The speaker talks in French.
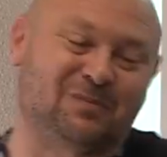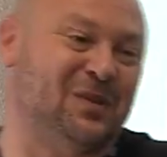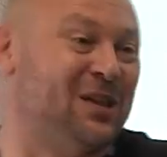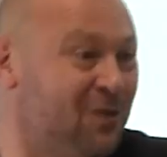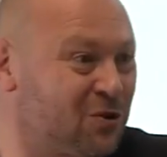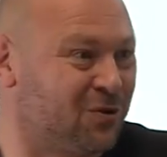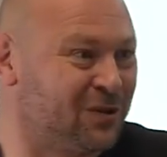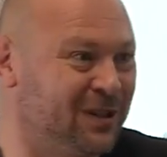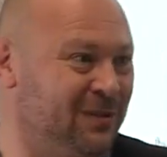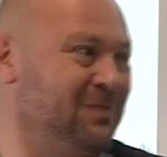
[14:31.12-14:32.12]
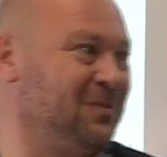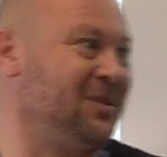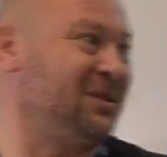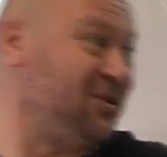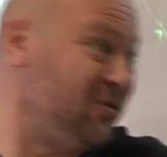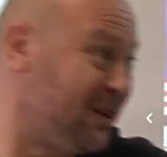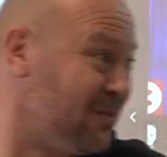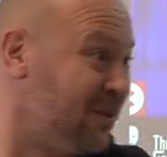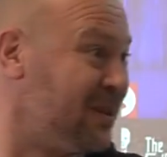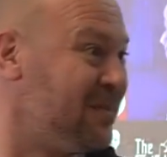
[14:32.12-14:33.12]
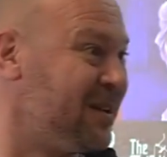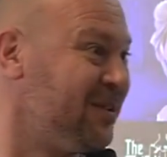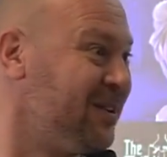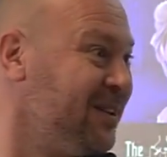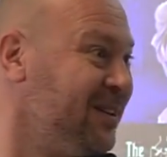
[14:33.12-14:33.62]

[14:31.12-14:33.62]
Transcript: ils étaient enchantés, puis je leur ai demandé, mais est-ce